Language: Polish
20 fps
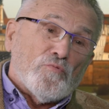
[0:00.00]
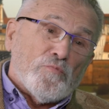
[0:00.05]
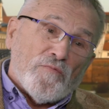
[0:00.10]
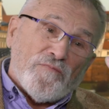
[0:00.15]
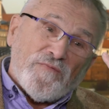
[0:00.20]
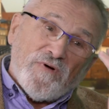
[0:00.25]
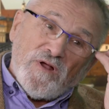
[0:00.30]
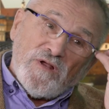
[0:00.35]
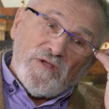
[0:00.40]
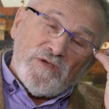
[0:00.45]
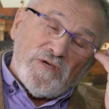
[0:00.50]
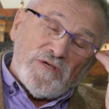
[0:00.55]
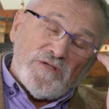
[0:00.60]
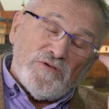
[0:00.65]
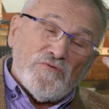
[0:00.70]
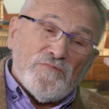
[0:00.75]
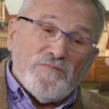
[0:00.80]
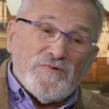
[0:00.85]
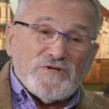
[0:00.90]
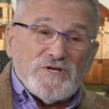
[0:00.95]
kupowali,
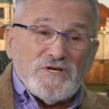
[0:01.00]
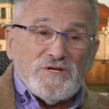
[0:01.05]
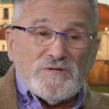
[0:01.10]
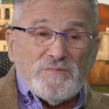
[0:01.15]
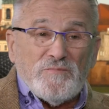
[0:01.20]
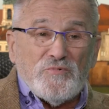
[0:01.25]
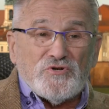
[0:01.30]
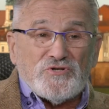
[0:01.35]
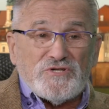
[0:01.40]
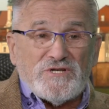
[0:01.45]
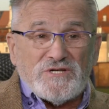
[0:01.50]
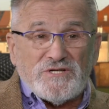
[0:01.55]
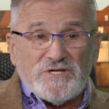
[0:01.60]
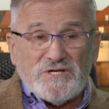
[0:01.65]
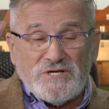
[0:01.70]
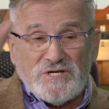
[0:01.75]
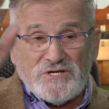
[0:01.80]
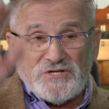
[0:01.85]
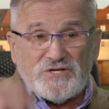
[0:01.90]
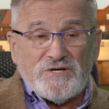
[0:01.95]
inni uważali, że można, że
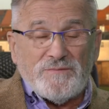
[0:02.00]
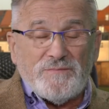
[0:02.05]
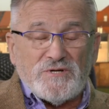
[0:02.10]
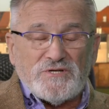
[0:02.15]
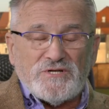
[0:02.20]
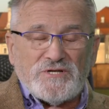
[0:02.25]
nie trzeba,